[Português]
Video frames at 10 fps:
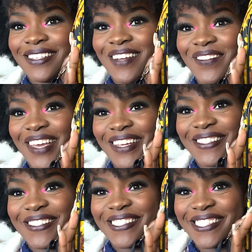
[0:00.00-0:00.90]
Tá
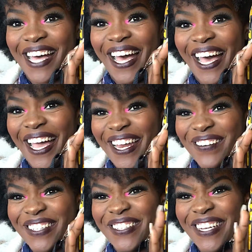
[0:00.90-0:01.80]
vendo? Ai, ela
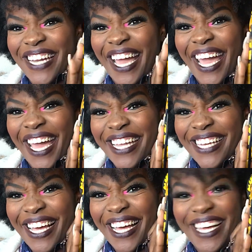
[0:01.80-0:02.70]
é muito
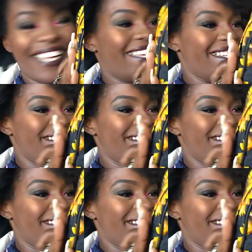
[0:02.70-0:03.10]
linda!